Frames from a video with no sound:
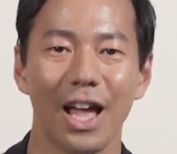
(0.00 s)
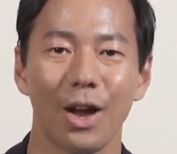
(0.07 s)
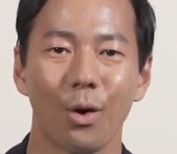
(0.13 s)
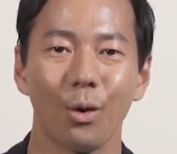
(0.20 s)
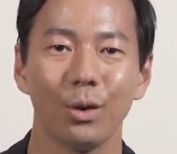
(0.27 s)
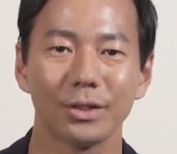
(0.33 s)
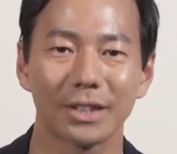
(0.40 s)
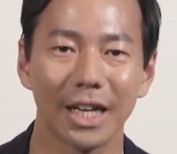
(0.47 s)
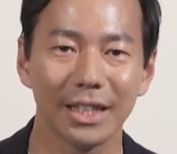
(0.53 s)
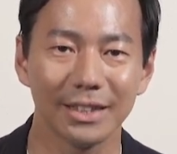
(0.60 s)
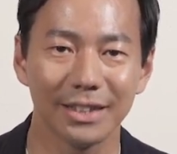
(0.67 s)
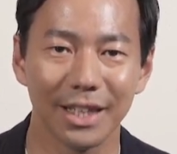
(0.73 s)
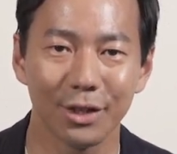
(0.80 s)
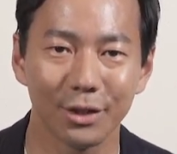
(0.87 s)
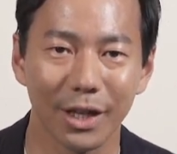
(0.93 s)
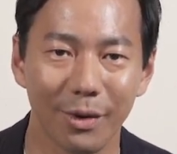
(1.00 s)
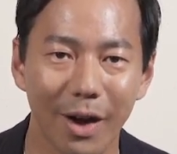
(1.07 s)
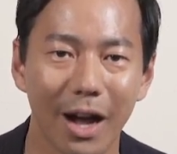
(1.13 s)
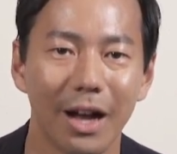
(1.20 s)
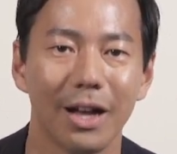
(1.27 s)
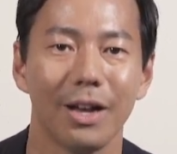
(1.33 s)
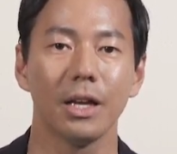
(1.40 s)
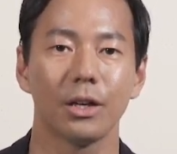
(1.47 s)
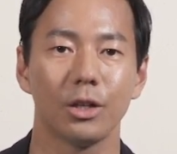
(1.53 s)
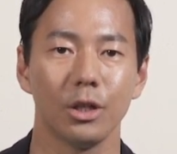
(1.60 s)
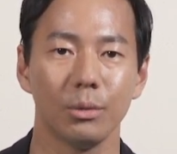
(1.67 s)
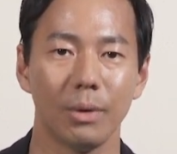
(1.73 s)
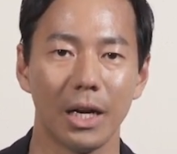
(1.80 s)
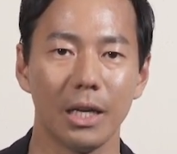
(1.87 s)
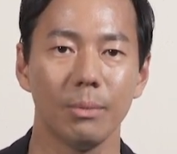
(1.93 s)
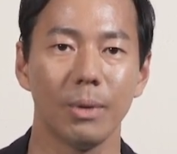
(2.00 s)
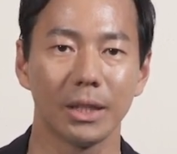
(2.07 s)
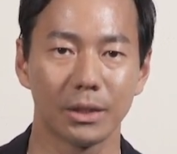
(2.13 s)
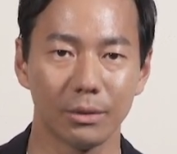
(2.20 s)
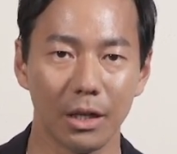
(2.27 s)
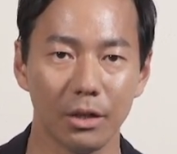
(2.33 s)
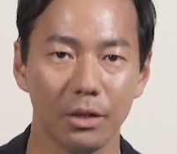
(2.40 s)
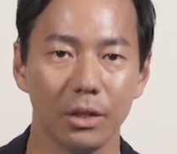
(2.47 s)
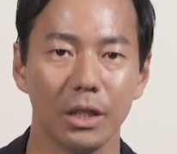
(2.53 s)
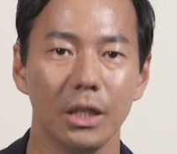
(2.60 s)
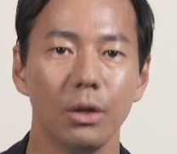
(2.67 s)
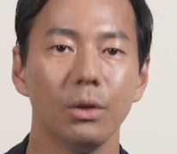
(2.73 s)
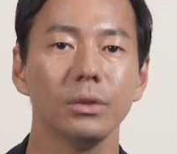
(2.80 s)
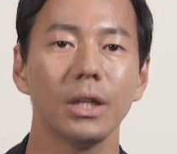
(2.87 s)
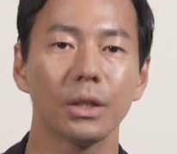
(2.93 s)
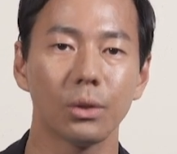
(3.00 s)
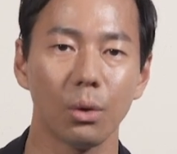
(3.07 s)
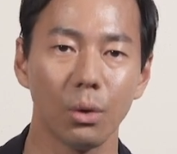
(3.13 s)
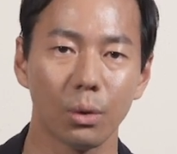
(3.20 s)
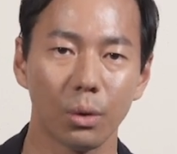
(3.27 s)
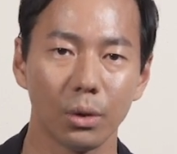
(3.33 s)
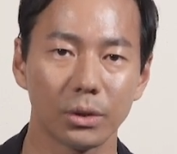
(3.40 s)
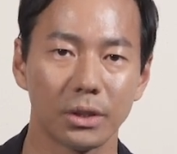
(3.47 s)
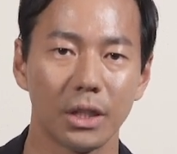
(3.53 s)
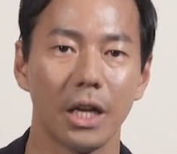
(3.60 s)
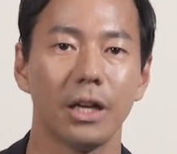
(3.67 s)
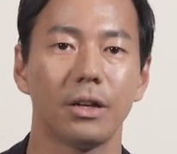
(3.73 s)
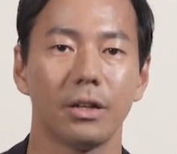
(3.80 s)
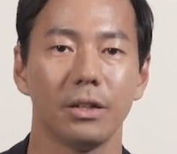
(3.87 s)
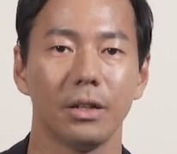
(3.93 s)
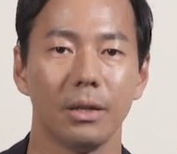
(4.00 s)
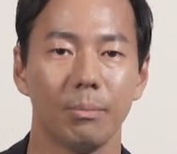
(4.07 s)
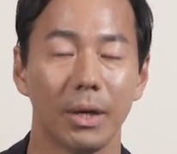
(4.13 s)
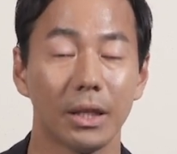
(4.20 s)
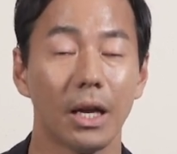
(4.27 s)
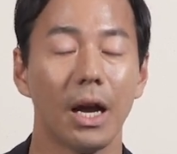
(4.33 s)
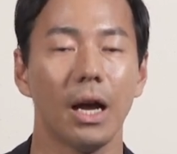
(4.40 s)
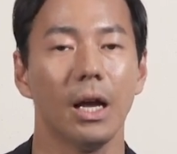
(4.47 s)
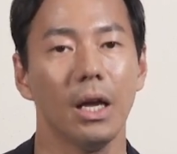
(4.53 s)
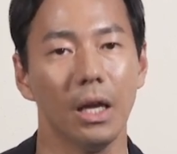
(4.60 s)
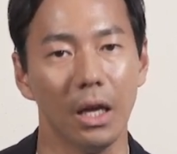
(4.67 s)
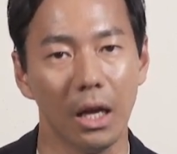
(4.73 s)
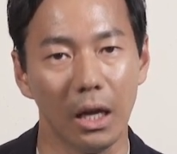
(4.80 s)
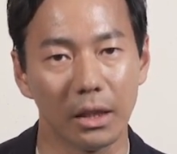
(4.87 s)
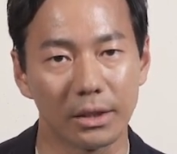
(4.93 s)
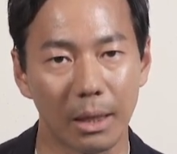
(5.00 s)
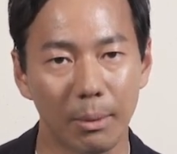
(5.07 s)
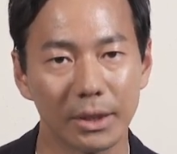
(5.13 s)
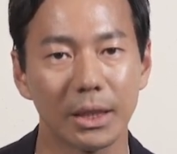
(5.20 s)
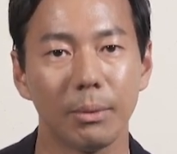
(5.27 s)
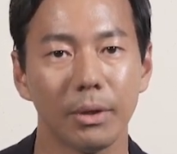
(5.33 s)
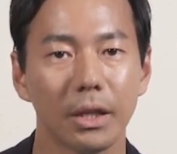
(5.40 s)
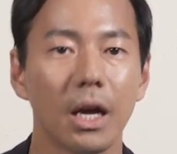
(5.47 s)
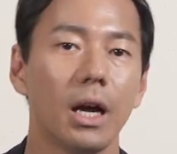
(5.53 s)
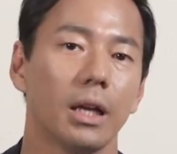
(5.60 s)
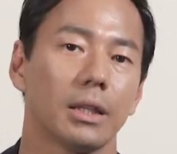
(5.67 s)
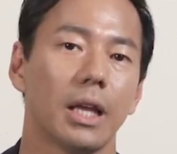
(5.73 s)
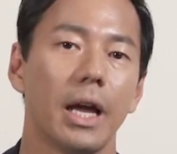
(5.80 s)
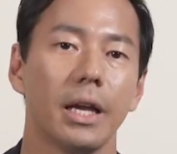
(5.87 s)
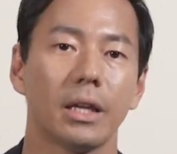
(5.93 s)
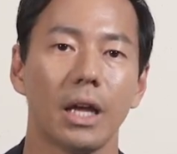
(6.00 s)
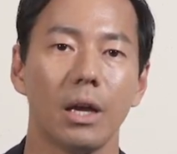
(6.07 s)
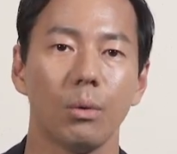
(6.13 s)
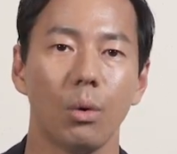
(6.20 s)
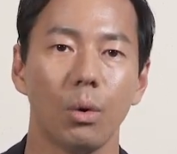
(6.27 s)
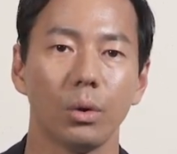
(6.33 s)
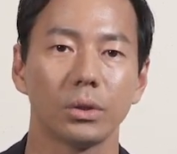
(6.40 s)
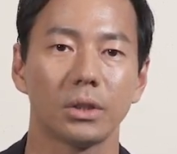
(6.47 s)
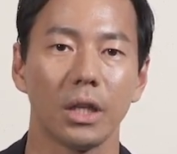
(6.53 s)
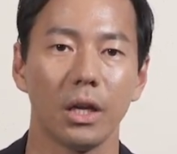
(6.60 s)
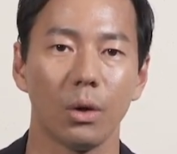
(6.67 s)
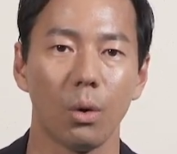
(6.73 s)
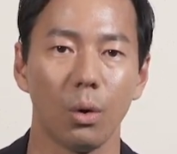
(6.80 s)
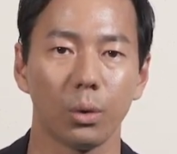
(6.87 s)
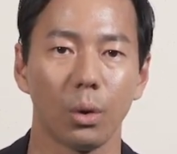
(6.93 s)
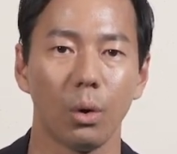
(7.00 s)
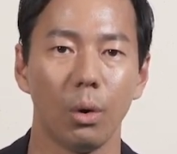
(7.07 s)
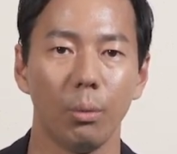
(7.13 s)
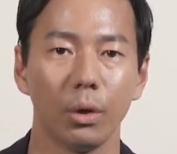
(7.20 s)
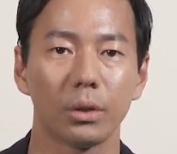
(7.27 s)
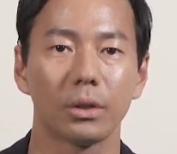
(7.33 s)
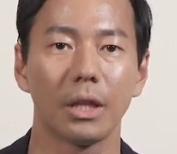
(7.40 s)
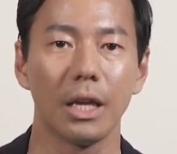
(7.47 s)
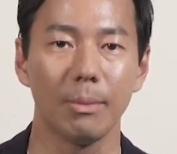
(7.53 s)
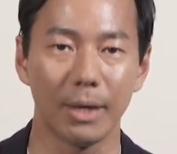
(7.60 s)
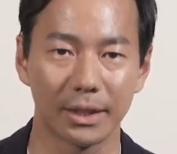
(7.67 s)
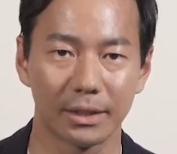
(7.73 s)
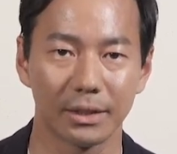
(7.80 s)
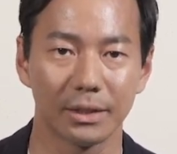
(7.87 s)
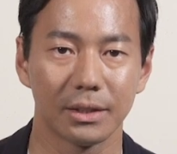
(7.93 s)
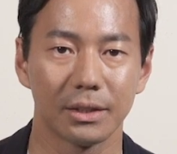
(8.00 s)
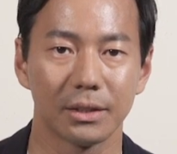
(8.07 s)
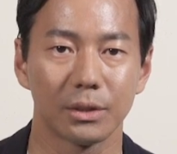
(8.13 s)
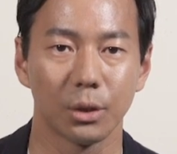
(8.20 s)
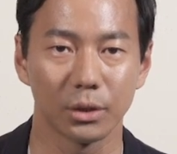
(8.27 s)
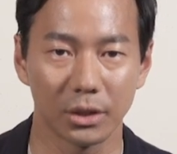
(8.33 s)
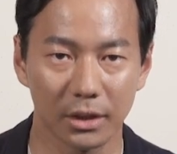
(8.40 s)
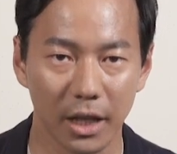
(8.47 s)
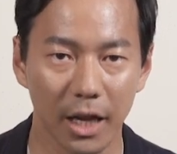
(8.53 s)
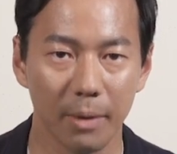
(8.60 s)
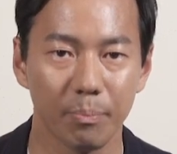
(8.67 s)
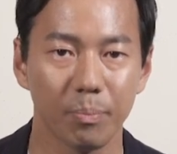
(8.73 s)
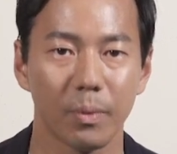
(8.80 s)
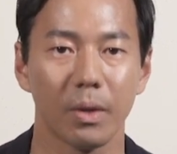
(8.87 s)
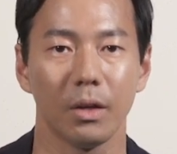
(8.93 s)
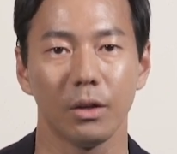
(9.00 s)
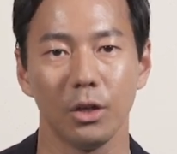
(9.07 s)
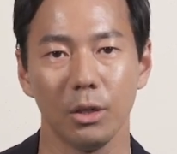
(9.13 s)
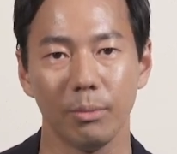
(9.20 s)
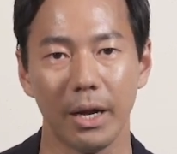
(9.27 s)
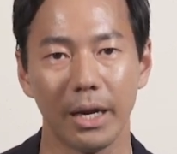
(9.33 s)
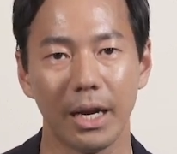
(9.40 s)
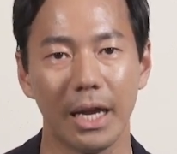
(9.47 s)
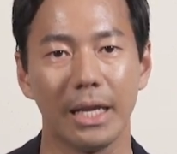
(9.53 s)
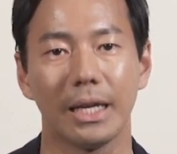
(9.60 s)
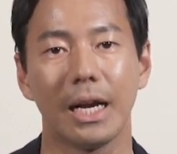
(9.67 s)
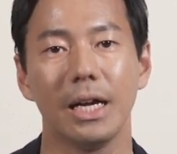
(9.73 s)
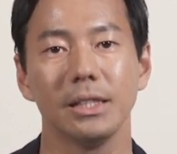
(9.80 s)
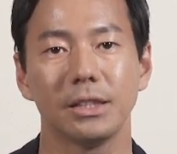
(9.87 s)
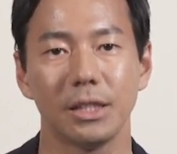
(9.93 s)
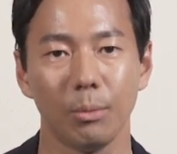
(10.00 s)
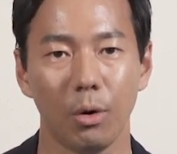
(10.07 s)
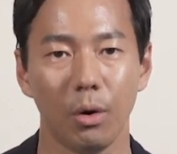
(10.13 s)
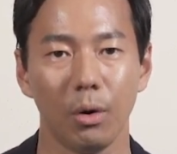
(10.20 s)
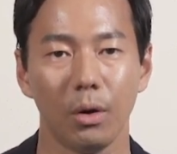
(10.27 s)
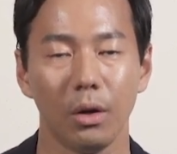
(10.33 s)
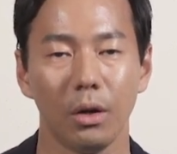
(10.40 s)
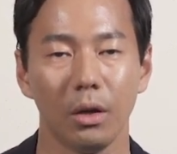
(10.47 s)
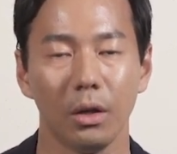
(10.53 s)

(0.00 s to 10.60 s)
このチャンネルでは車にまつわるいろんなトークをしていくまた様々な体験をしていこうと思っていますそして車以外に関しても